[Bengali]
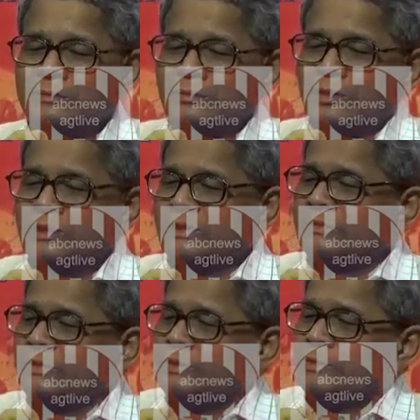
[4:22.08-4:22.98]
দশ
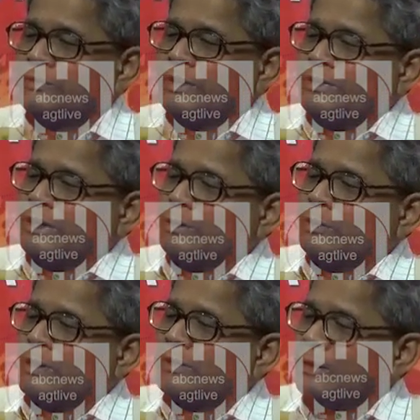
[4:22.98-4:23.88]
হাজার তিনশো তেইশের
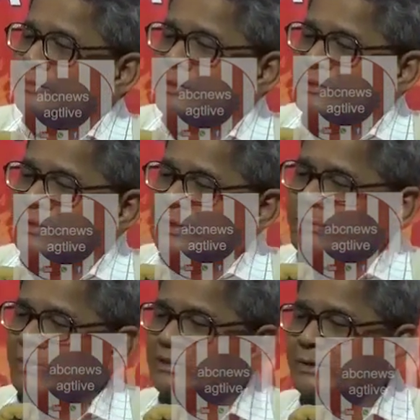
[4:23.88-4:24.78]
লোকরা দাবি করছেন
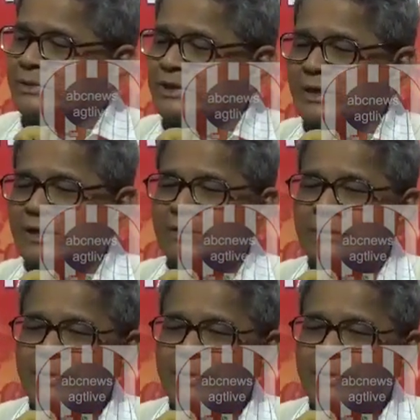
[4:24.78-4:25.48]
মাস্টারমশাইরা